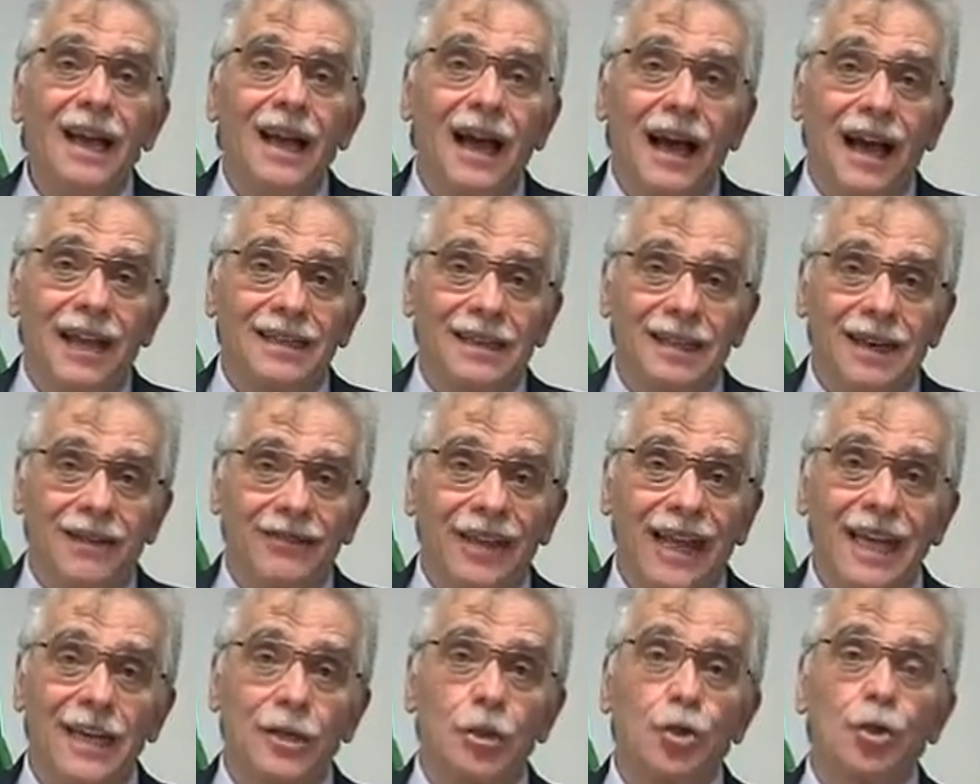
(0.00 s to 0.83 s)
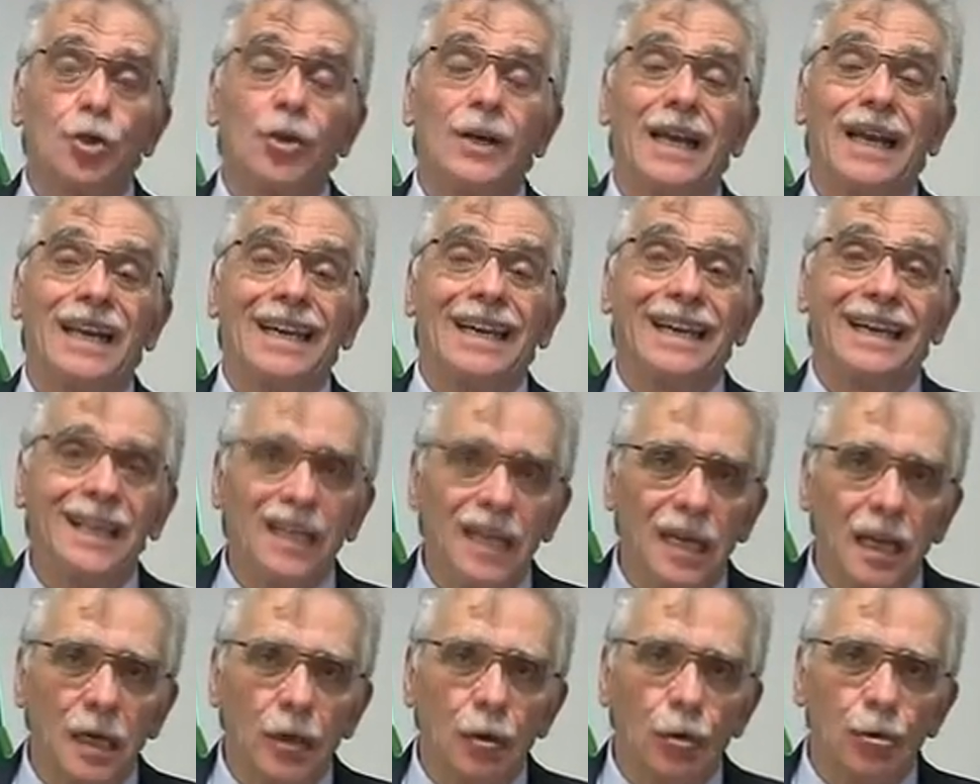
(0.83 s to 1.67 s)
attraverso la
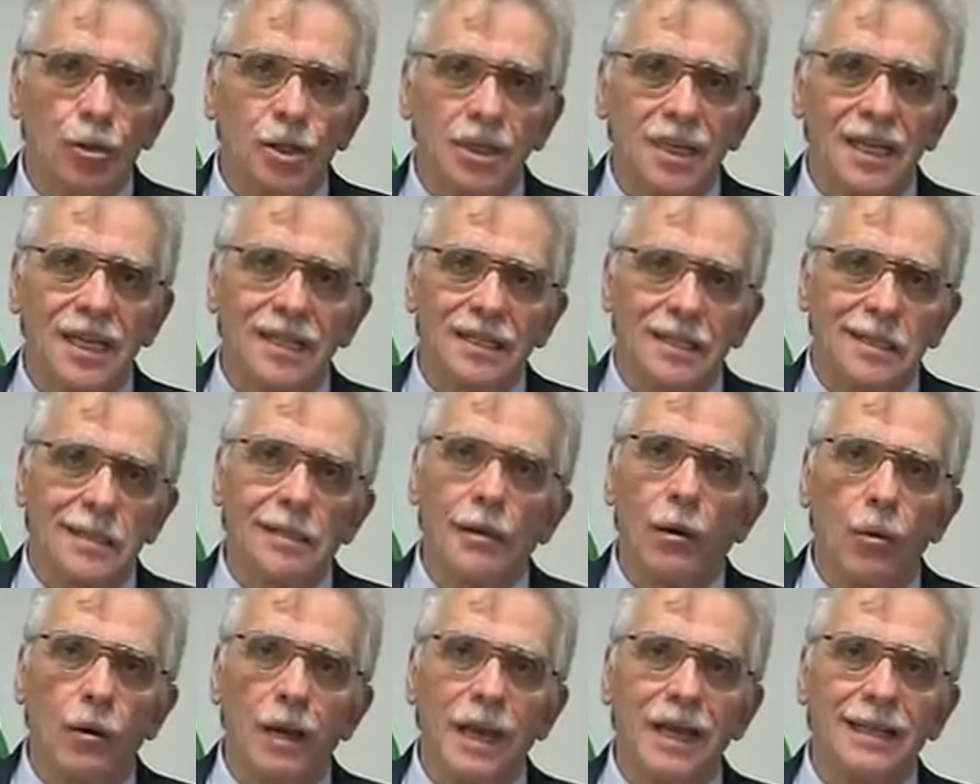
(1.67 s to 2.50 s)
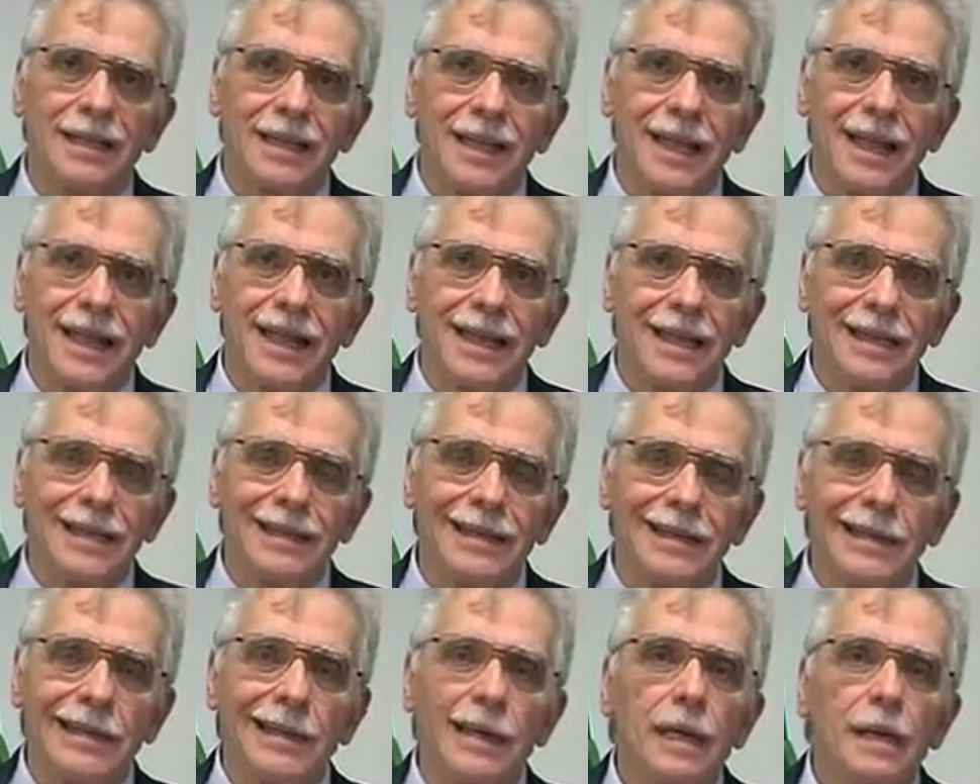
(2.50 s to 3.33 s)
rinegoziazione
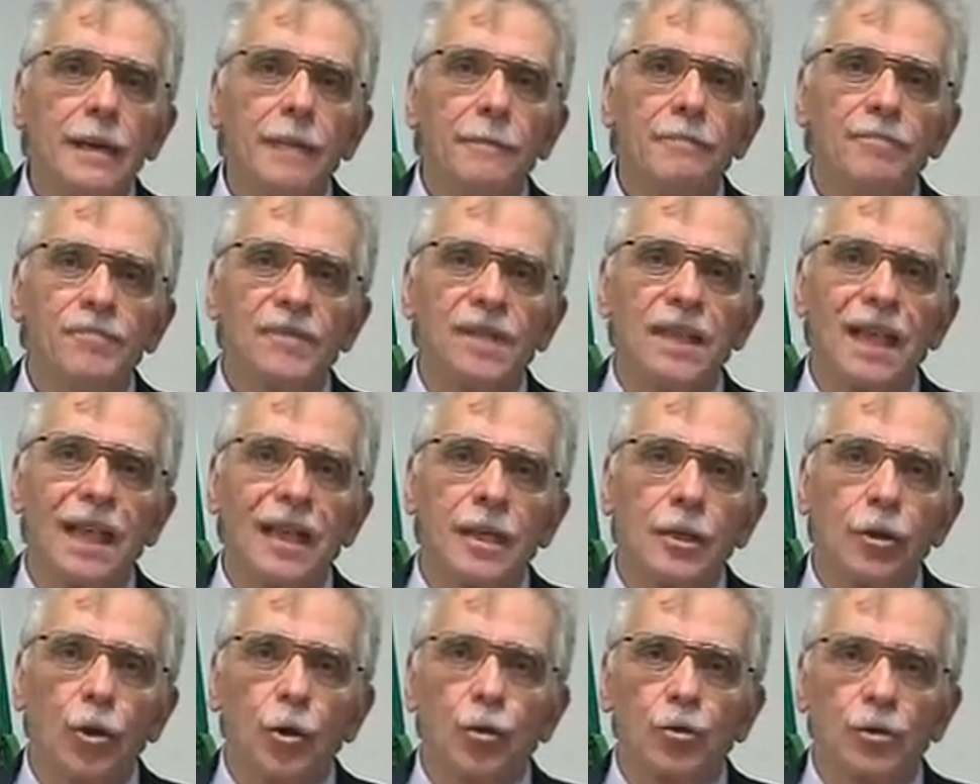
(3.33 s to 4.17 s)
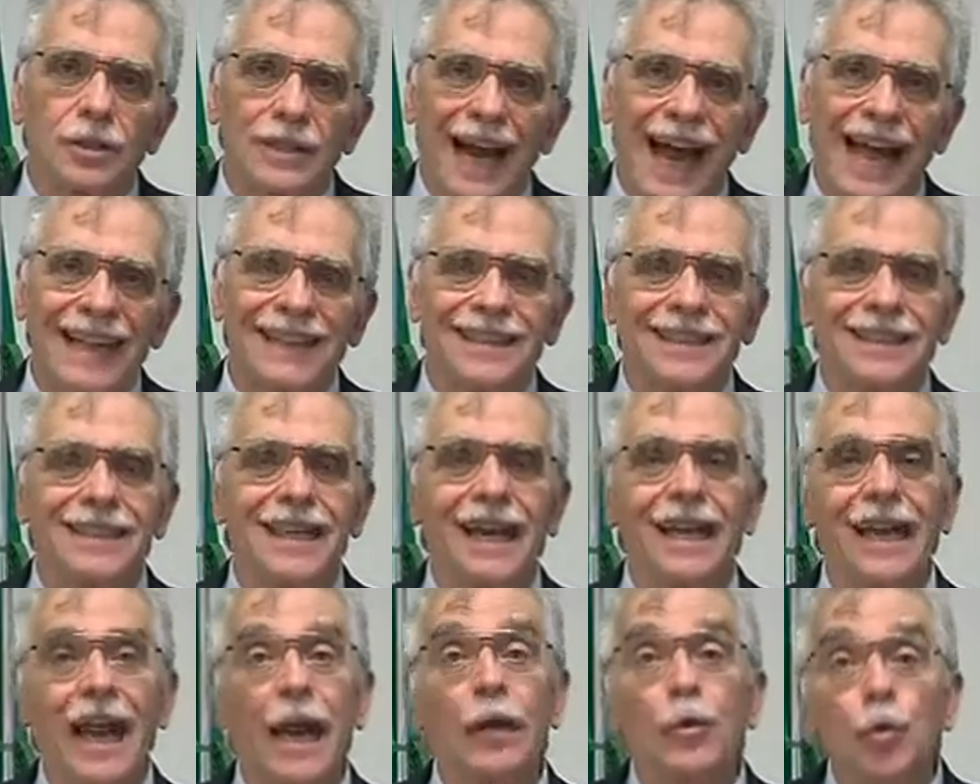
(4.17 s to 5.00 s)
dei, dei contratti
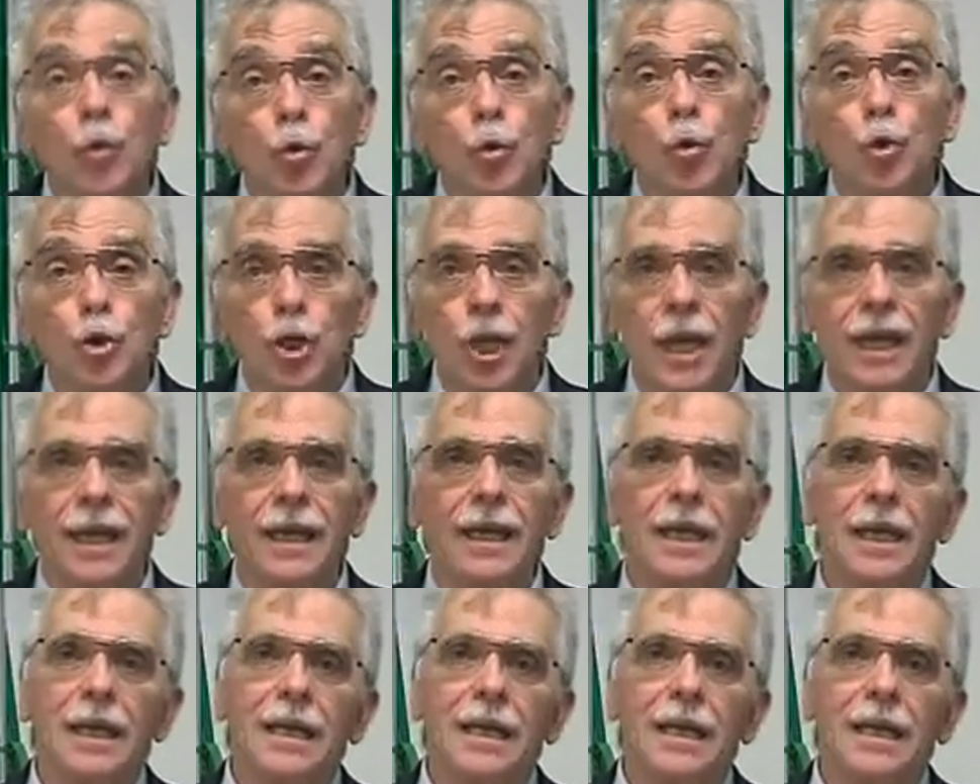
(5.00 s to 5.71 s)
alla luce